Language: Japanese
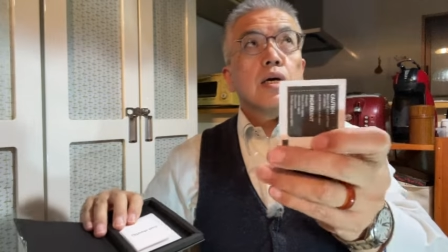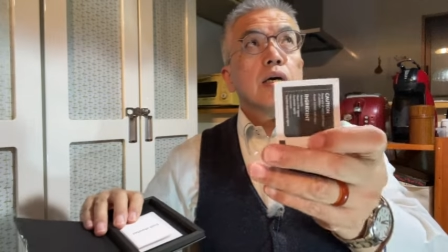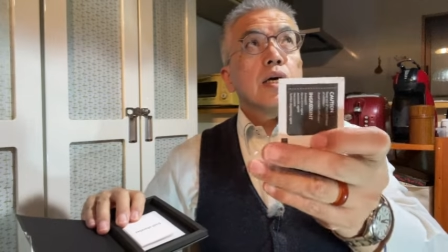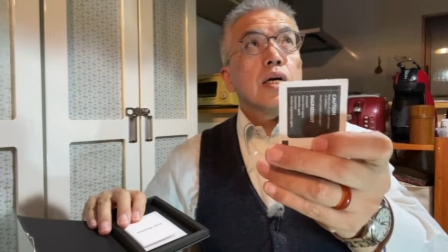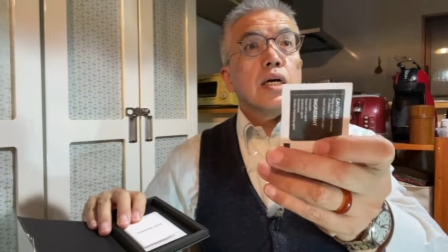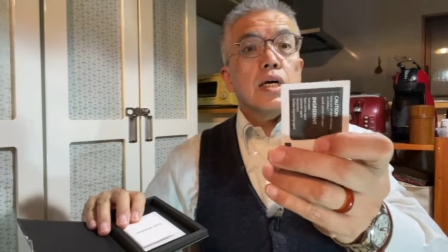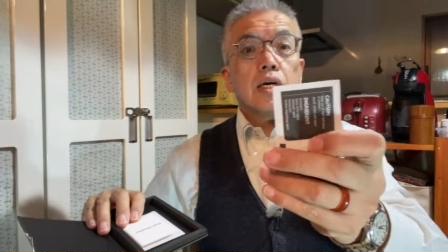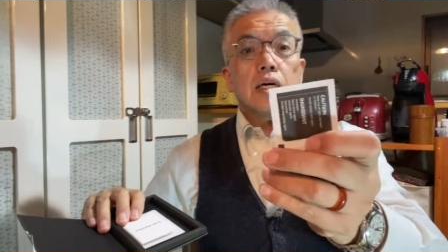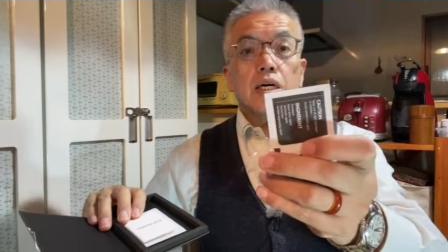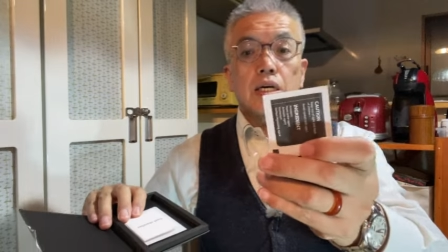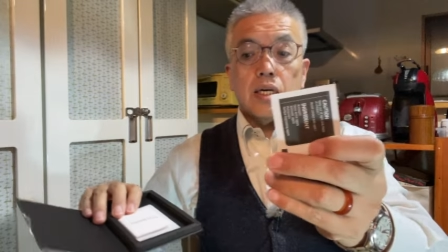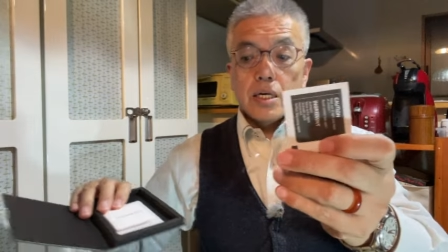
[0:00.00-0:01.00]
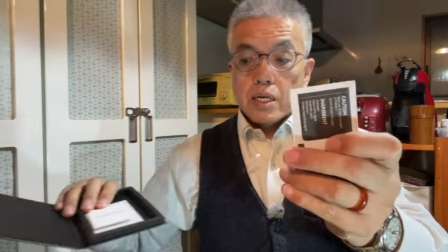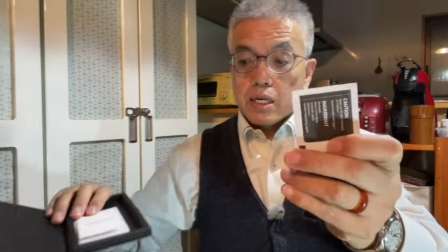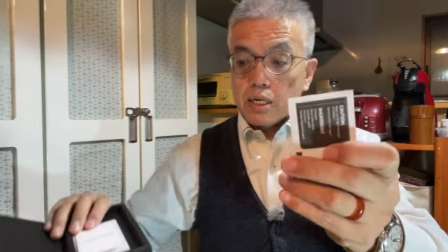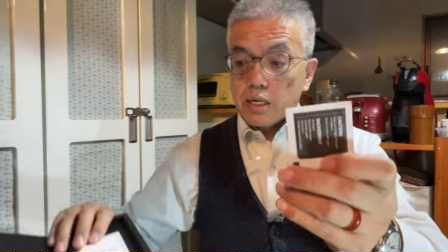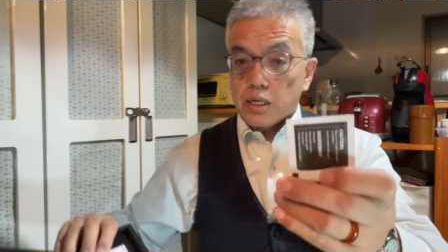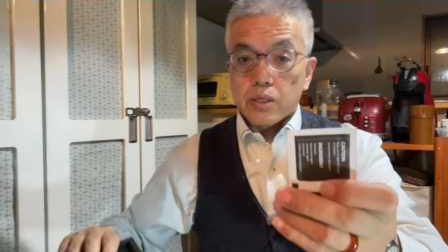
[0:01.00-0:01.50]

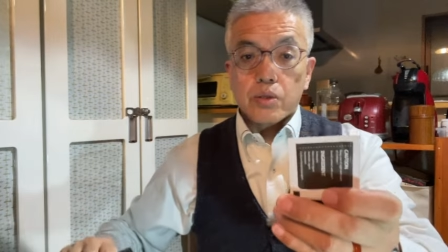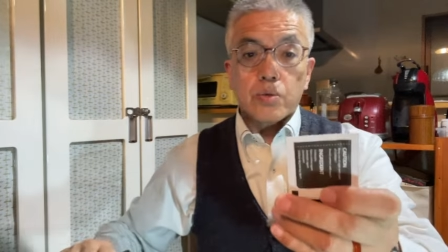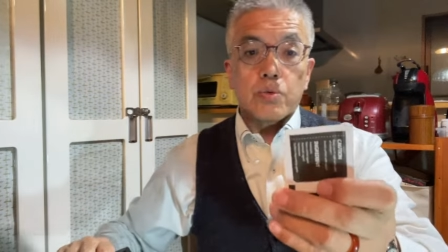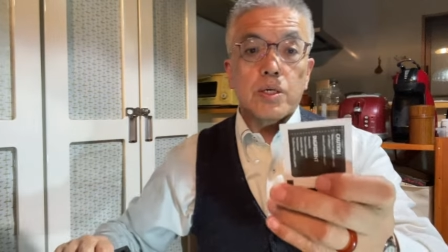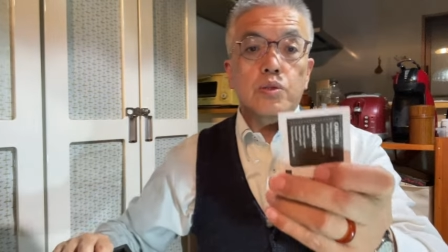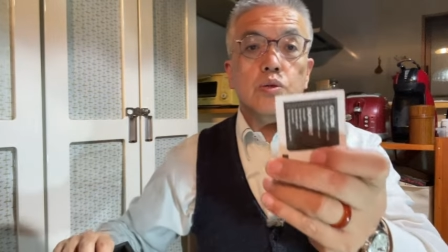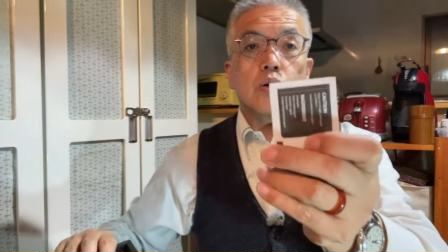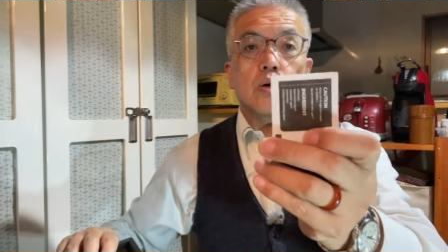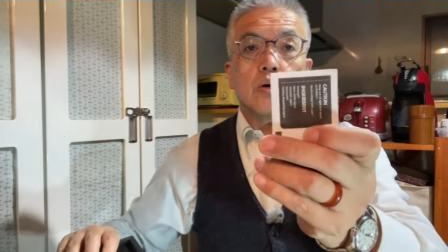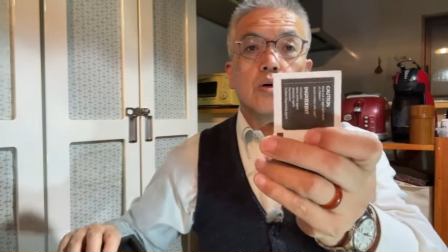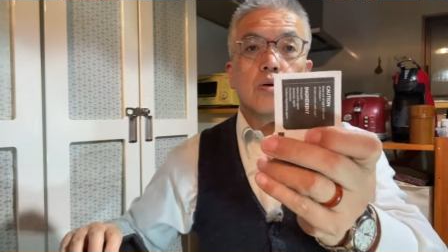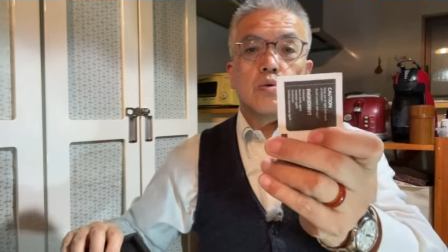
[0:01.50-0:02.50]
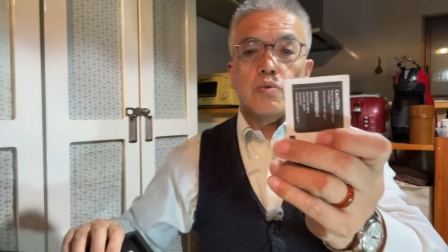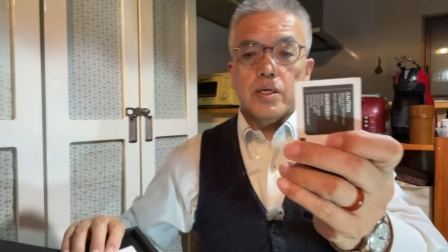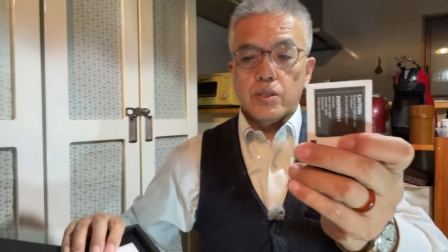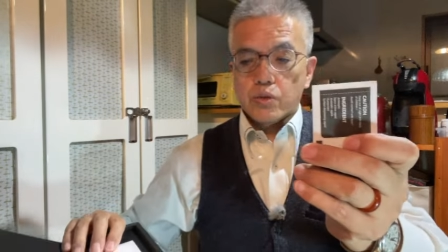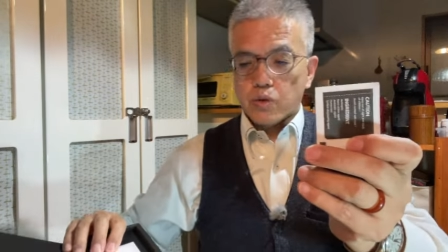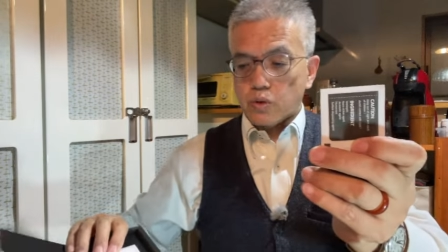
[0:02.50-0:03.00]
えー、ウェット
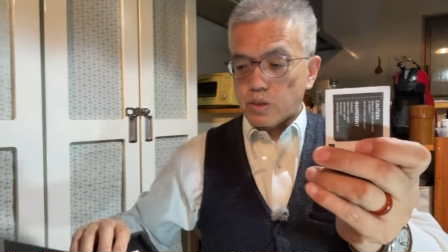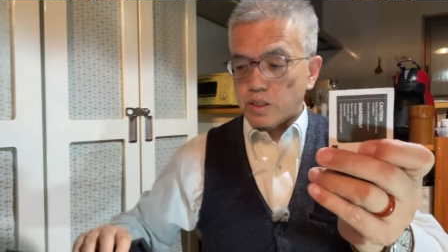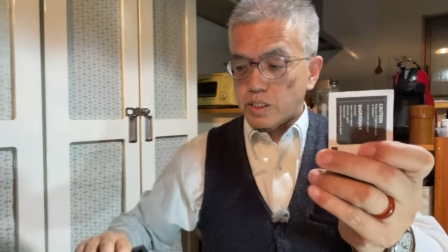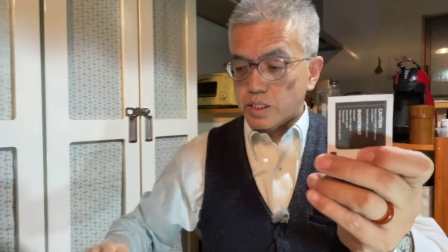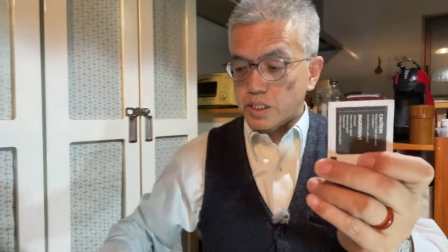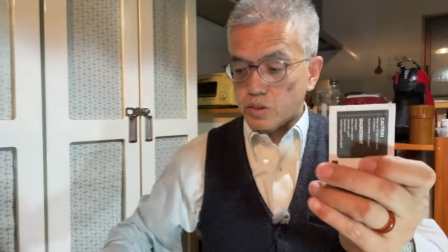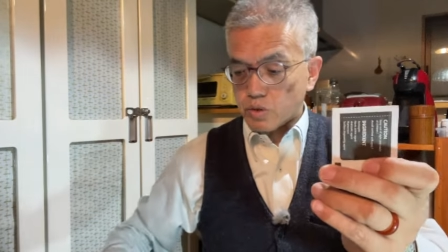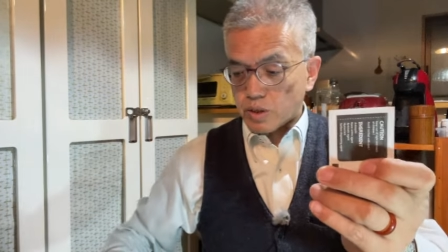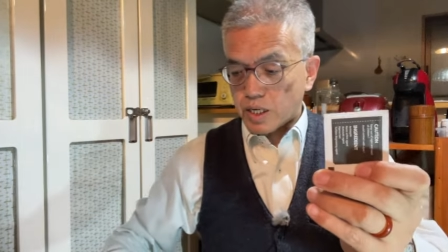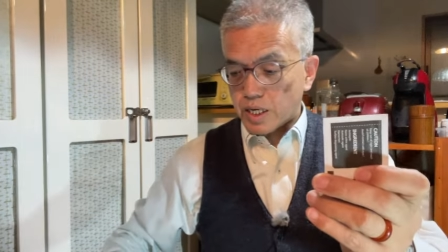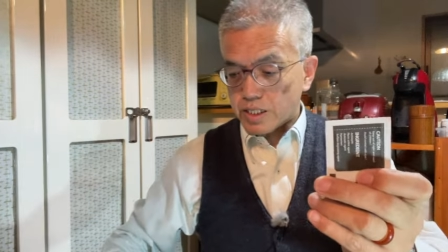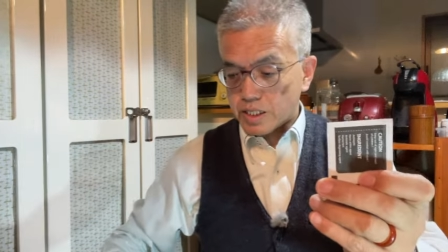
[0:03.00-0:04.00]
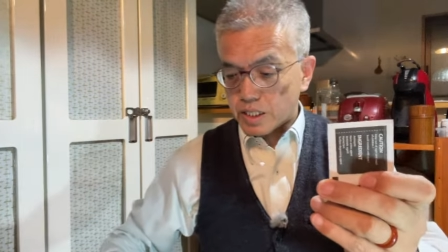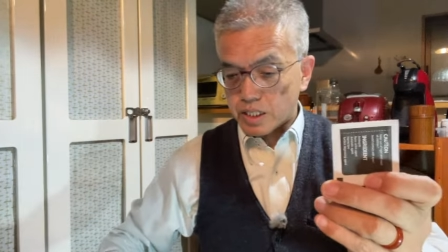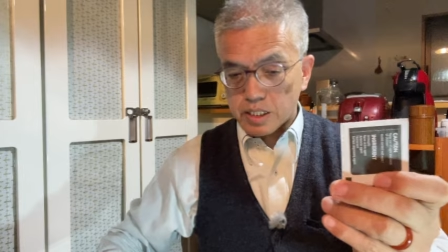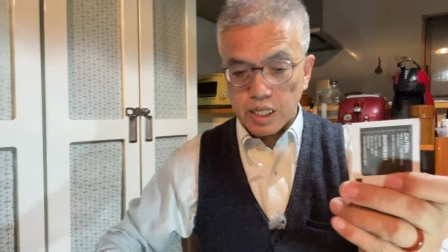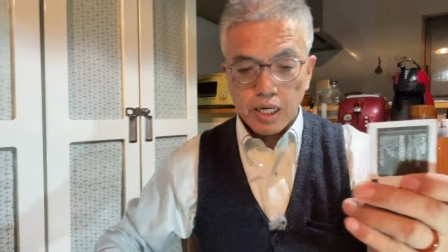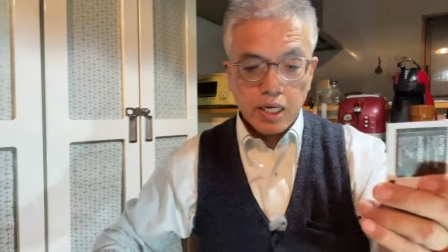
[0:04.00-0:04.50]
ウェットシートが入ってい
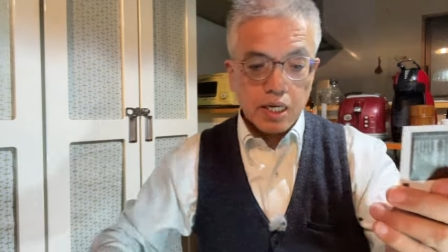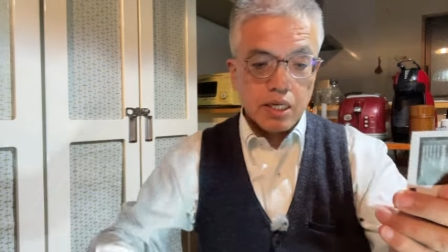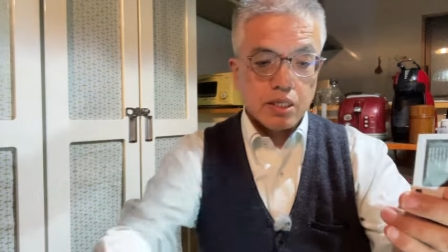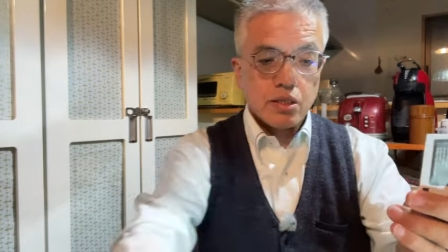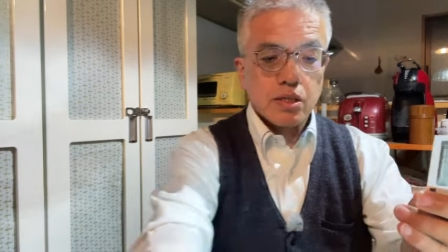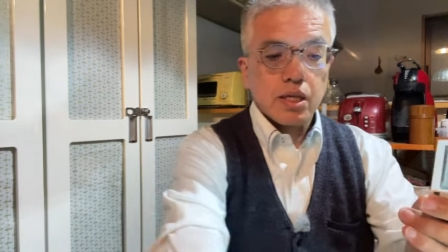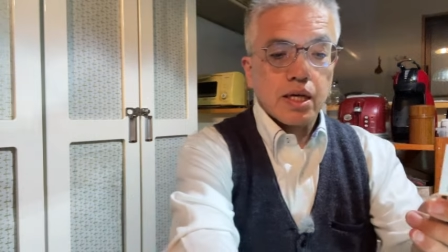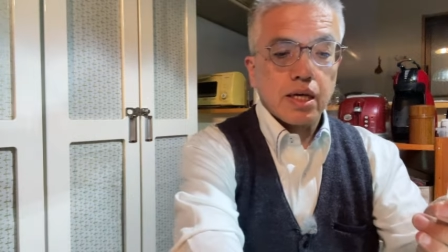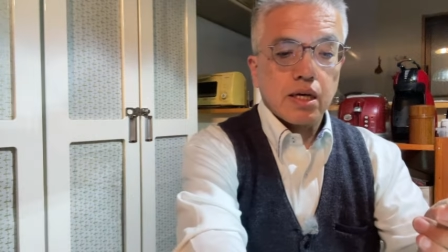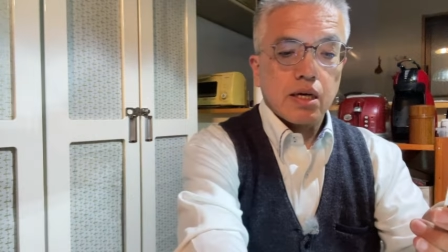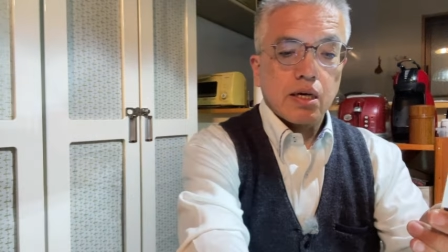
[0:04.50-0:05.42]
てで